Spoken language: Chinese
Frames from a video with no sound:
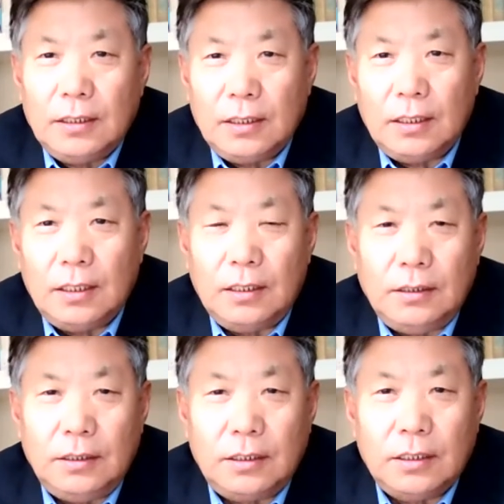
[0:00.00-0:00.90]
啊
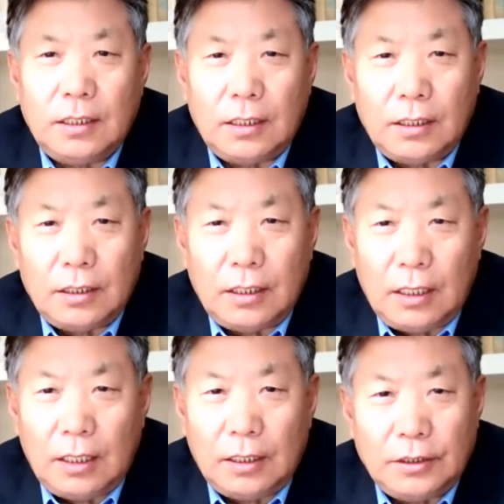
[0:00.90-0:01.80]
一个
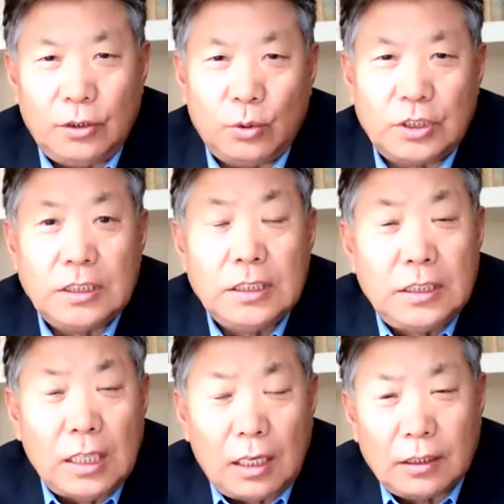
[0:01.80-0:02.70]
啊有思
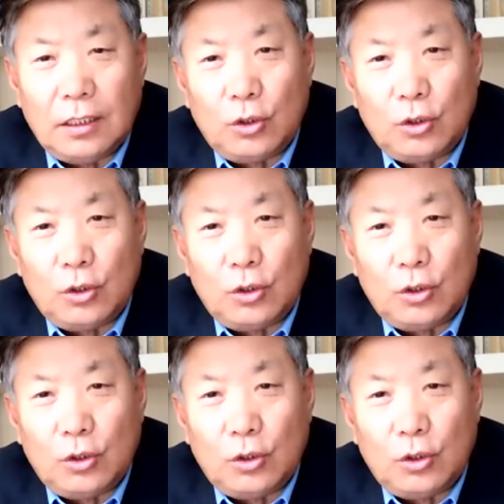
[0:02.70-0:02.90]
想的、